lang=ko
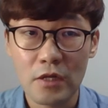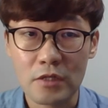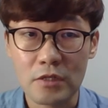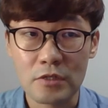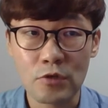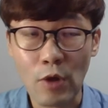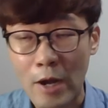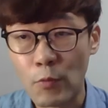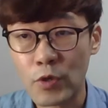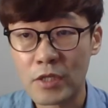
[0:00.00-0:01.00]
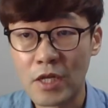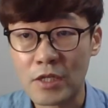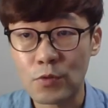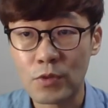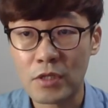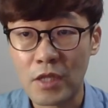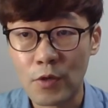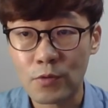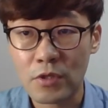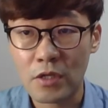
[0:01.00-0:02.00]
그 과목이나 이론의
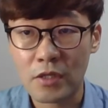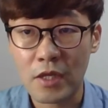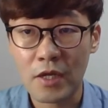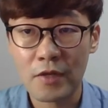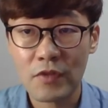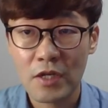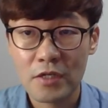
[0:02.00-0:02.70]
내용들에 대한